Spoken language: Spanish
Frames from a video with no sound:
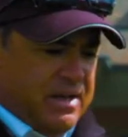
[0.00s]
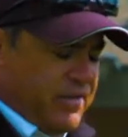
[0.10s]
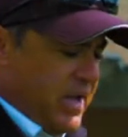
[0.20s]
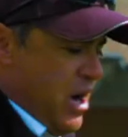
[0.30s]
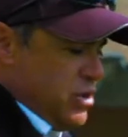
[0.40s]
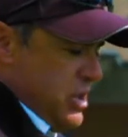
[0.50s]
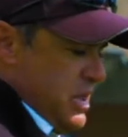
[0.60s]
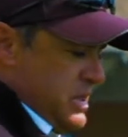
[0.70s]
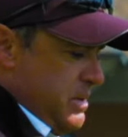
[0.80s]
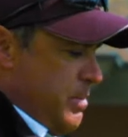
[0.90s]
Fijaos,
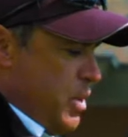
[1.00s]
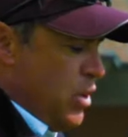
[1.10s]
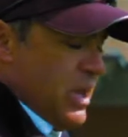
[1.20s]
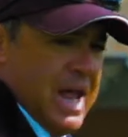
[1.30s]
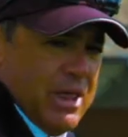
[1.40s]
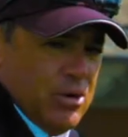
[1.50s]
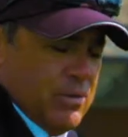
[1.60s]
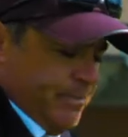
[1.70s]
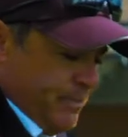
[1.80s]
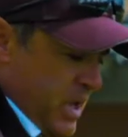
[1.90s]
si me pongo de
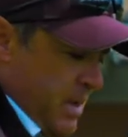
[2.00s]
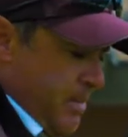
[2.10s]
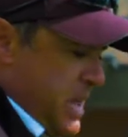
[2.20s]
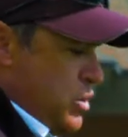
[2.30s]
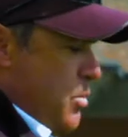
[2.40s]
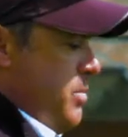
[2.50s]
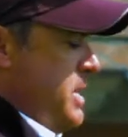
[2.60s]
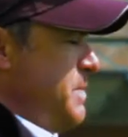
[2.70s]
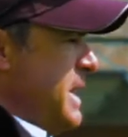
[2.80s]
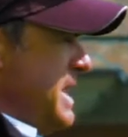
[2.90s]
lado, veis como mi
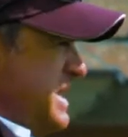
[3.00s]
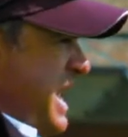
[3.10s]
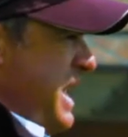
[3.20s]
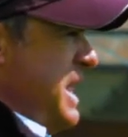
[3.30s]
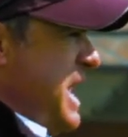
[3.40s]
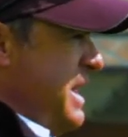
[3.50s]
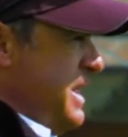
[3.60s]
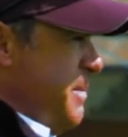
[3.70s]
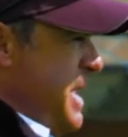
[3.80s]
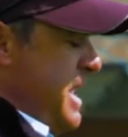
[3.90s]
espalda está erguida,
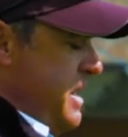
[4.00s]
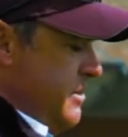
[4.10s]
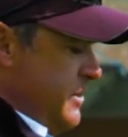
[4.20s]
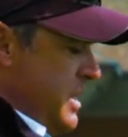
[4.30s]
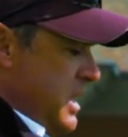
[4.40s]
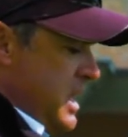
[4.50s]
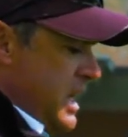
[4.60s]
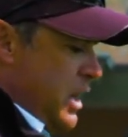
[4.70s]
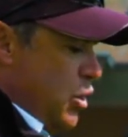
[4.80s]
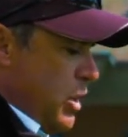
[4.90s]
de pie,
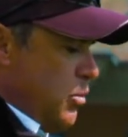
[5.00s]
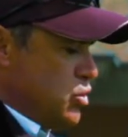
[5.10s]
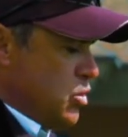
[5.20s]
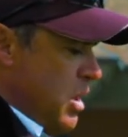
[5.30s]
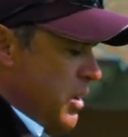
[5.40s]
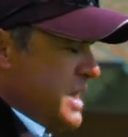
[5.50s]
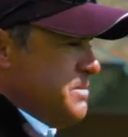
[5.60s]
y lo que busco ahora es